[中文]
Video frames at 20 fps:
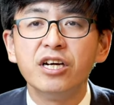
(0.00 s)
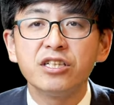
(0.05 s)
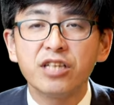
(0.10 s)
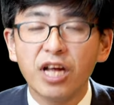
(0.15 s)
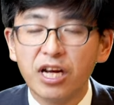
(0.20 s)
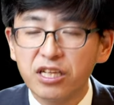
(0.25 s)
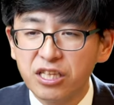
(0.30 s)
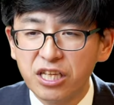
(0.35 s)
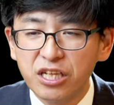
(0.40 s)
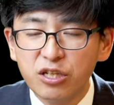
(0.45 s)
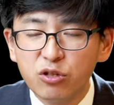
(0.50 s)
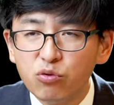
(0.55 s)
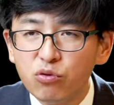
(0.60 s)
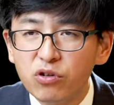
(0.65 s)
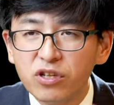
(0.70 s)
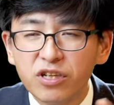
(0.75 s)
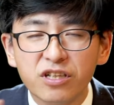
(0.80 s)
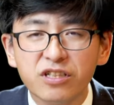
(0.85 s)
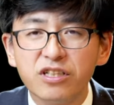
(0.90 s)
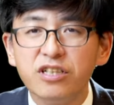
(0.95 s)
他顶
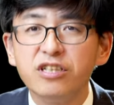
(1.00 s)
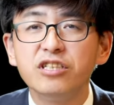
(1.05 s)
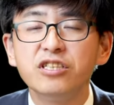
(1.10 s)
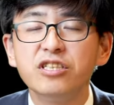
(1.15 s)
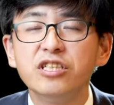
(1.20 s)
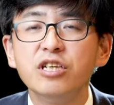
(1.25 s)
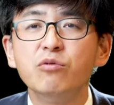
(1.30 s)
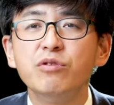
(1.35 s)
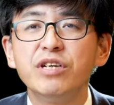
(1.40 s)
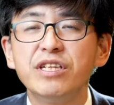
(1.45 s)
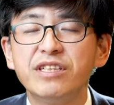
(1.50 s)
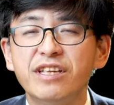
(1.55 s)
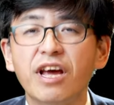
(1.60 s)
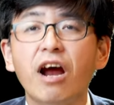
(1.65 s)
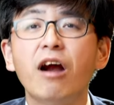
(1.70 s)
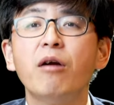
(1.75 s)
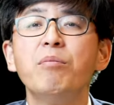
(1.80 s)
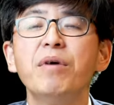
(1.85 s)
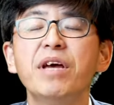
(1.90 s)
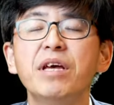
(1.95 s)
多可能认为点
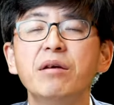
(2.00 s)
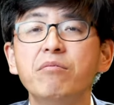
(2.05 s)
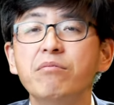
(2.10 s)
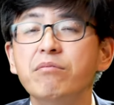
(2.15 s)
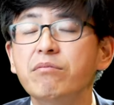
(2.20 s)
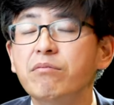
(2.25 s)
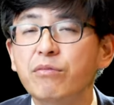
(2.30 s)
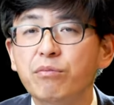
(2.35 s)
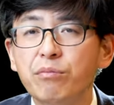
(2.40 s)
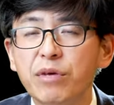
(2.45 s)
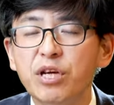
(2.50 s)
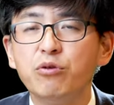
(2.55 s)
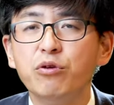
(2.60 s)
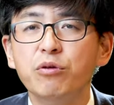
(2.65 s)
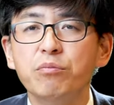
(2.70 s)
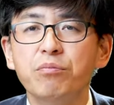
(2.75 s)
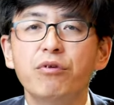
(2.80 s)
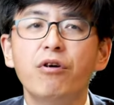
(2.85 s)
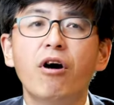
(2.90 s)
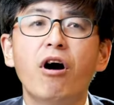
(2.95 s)
儿背，命
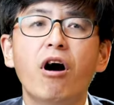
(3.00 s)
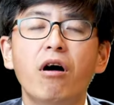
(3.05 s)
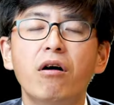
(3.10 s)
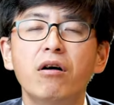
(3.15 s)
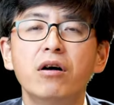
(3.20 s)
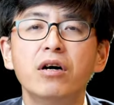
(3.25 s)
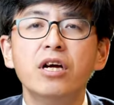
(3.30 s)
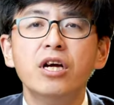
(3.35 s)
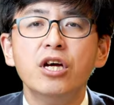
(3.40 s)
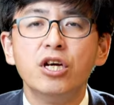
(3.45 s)
运不好，